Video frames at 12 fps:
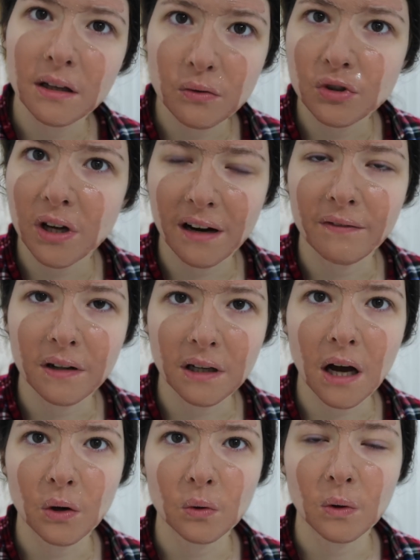2-3 kere
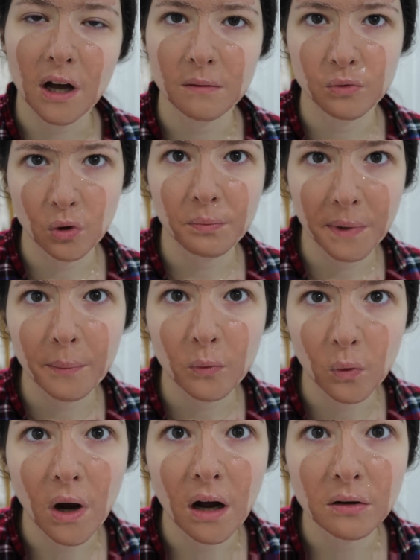falan kullandım. Çok
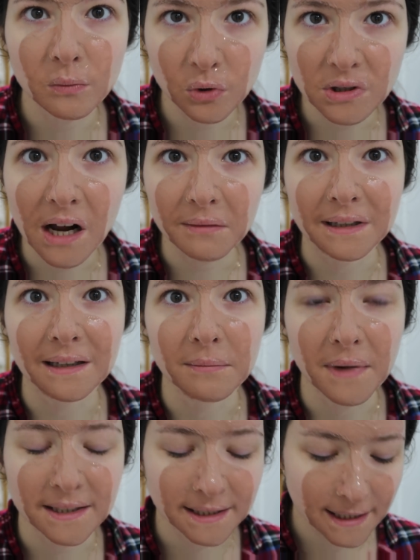memnun kaldım. Güzel bir
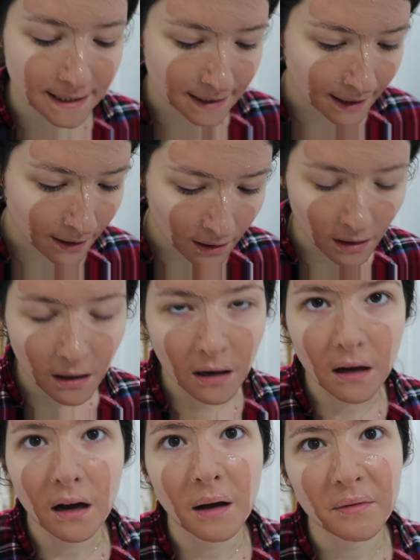kil maskesi.
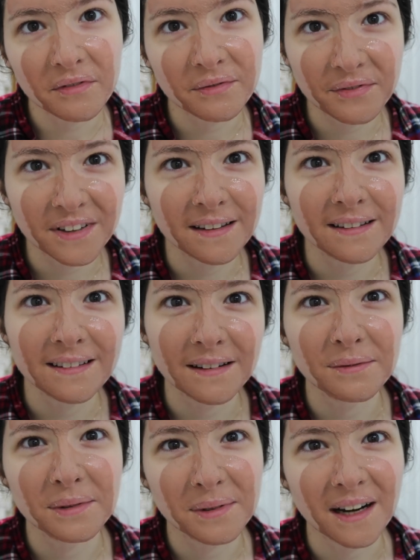Ama fiyatı
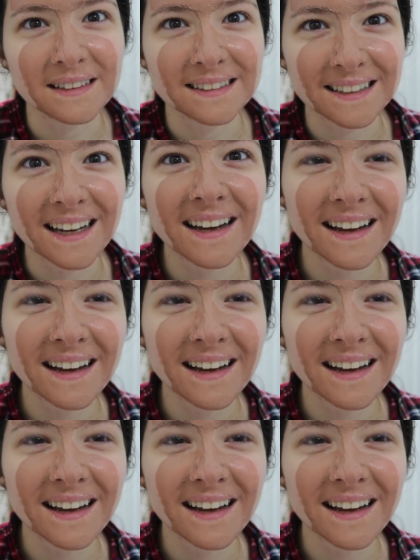tabii biraz